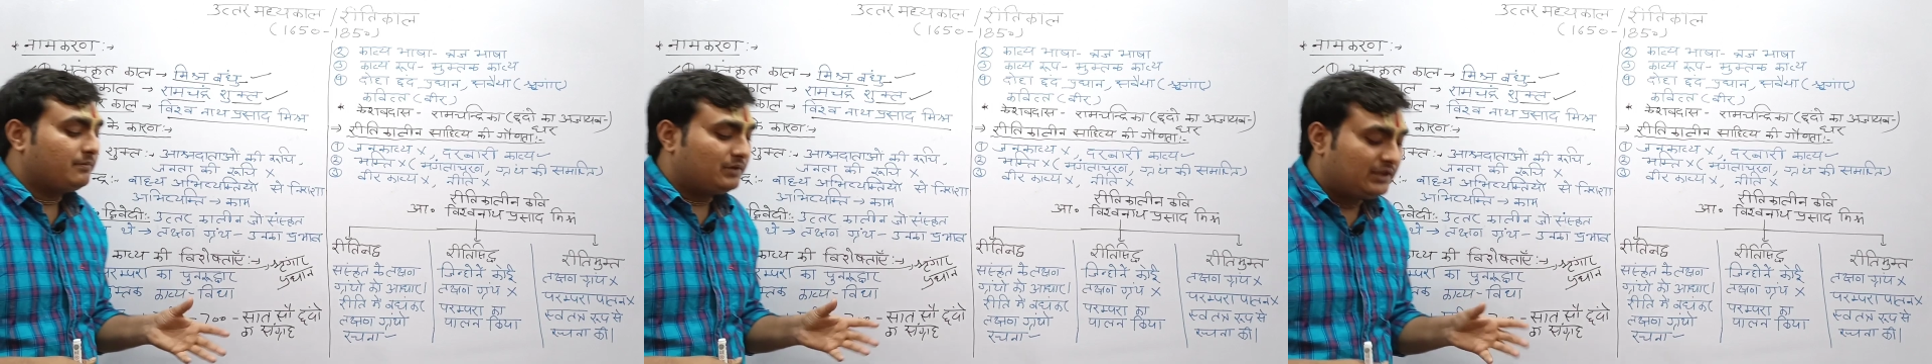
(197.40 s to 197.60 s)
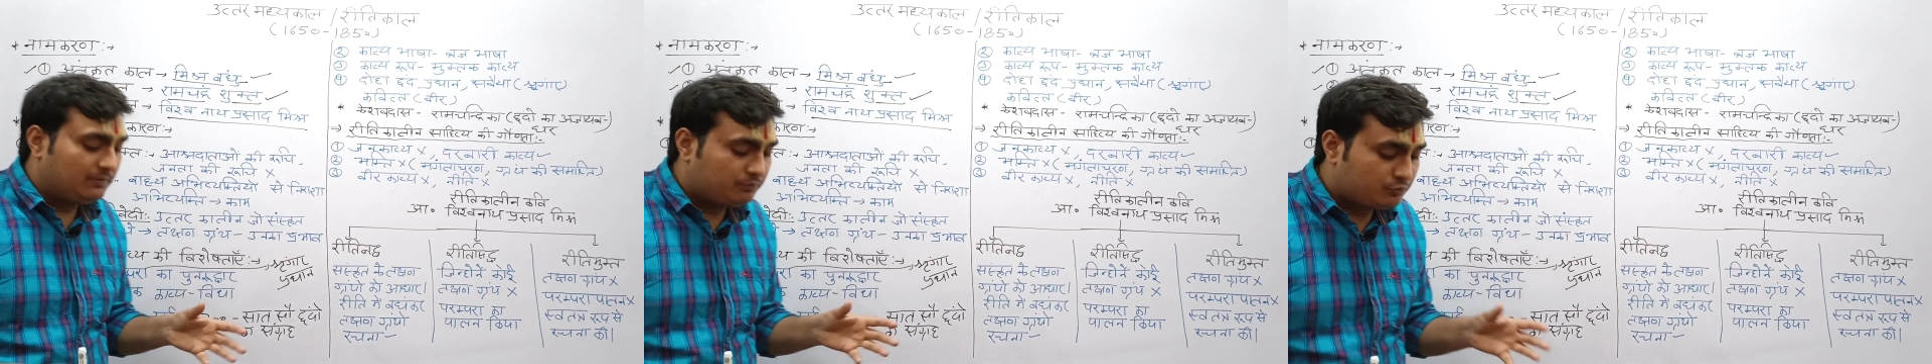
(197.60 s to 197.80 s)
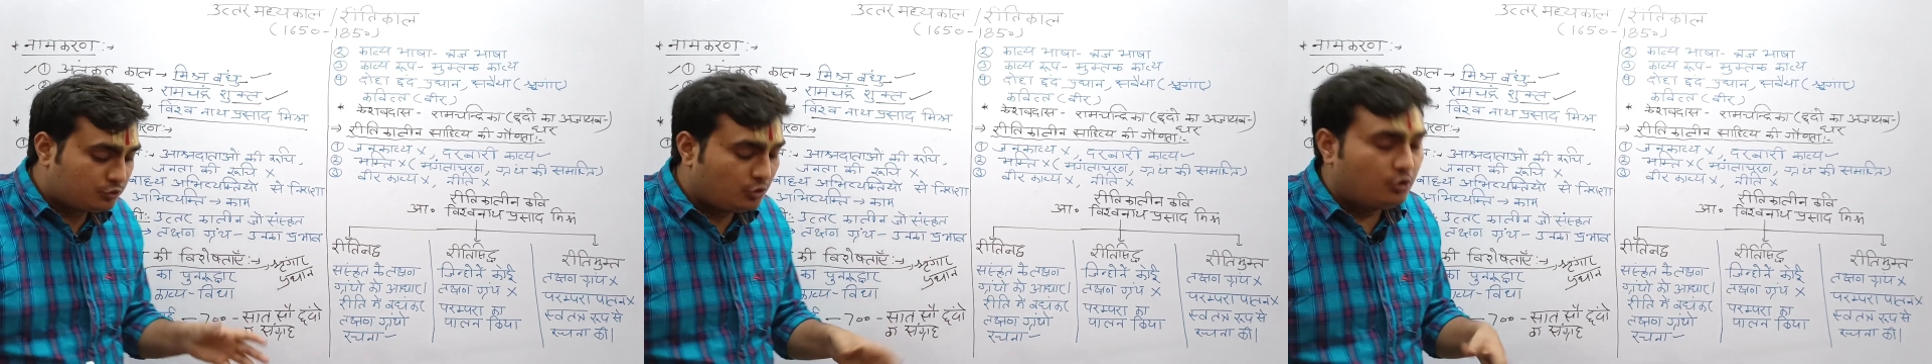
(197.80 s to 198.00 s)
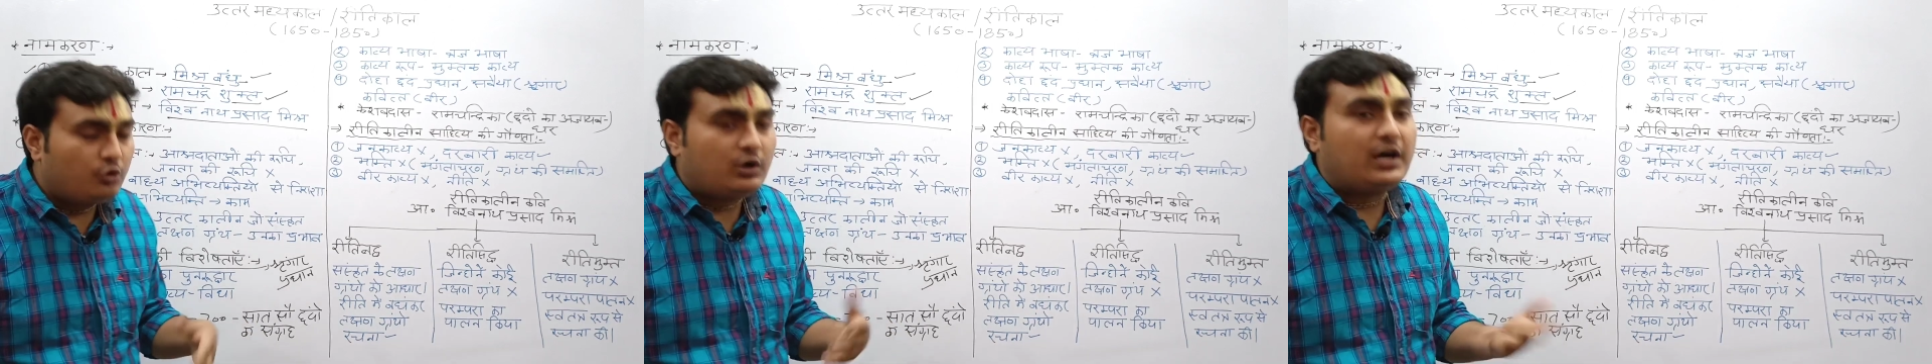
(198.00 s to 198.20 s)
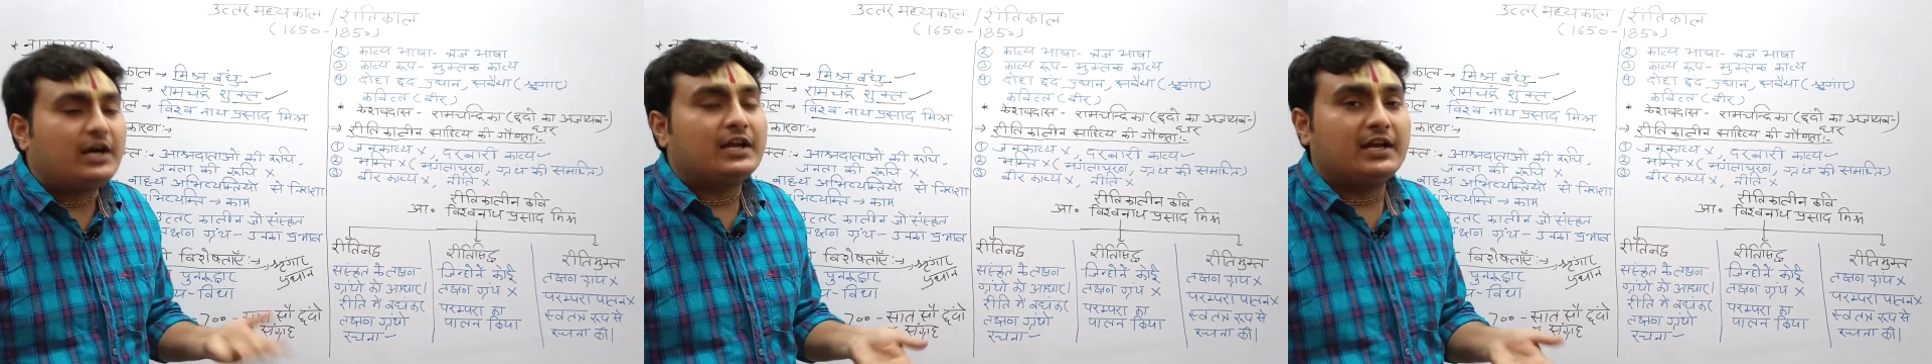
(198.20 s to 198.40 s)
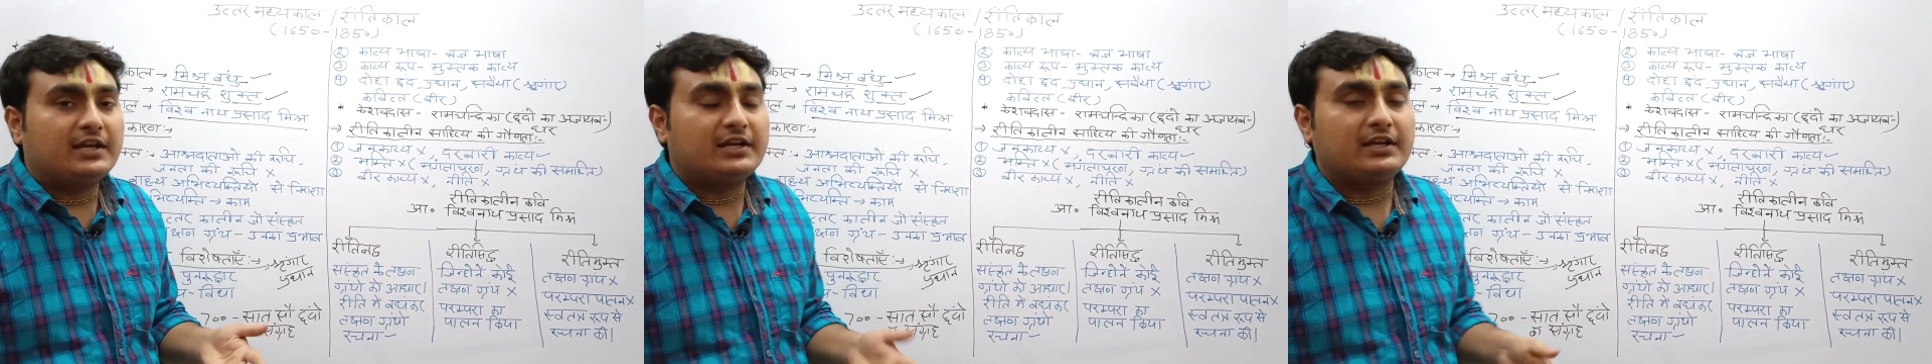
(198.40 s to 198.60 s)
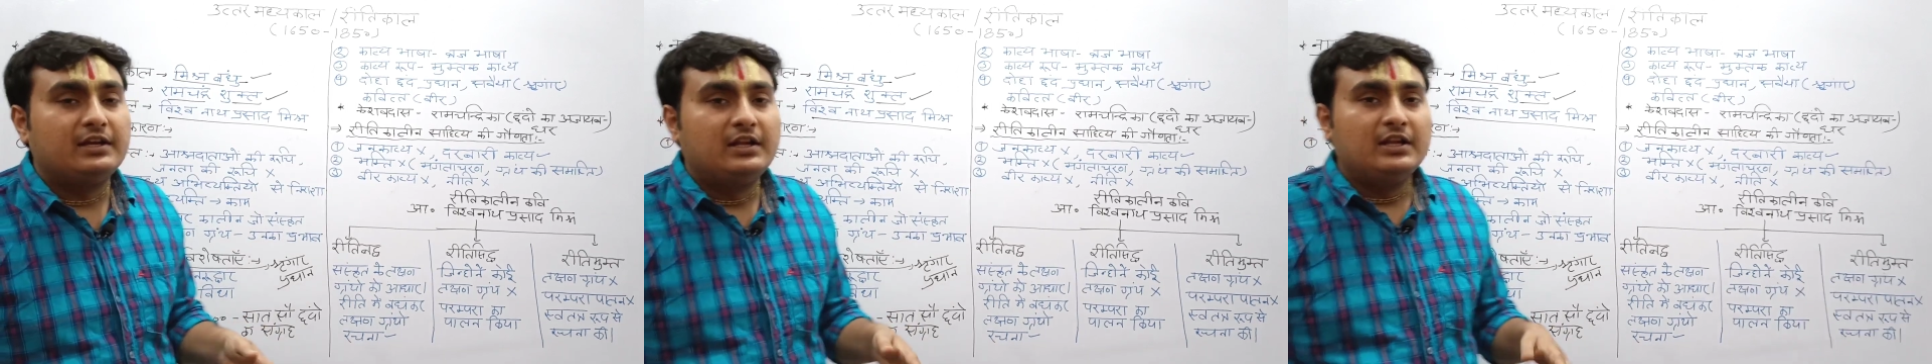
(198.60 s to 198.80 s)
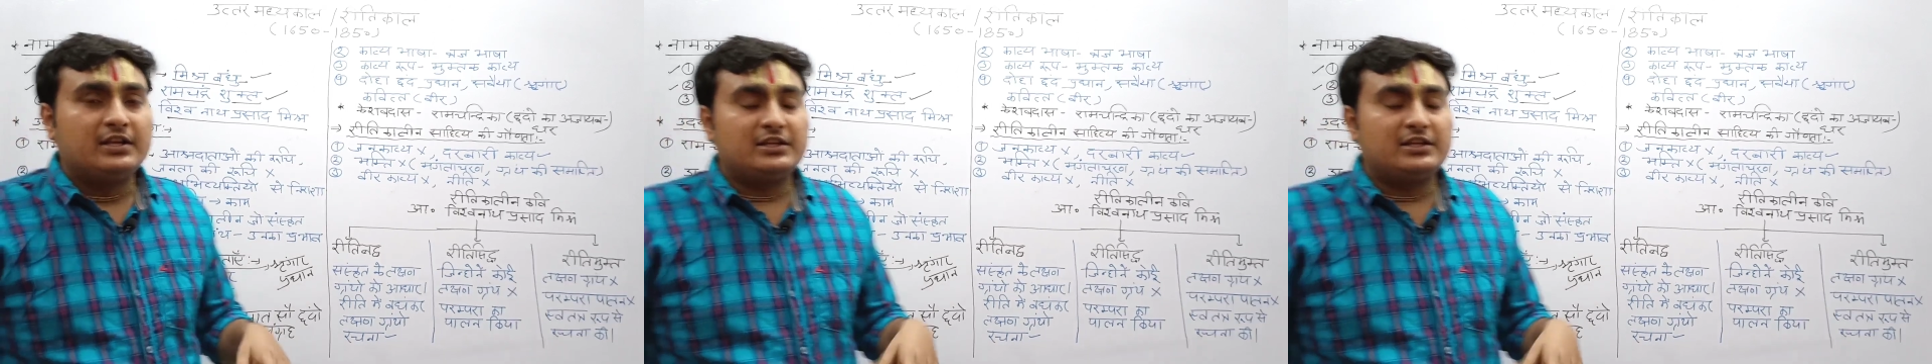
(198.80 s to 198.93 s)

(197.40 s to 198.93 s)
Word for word: गए मतलब क्यों आया ये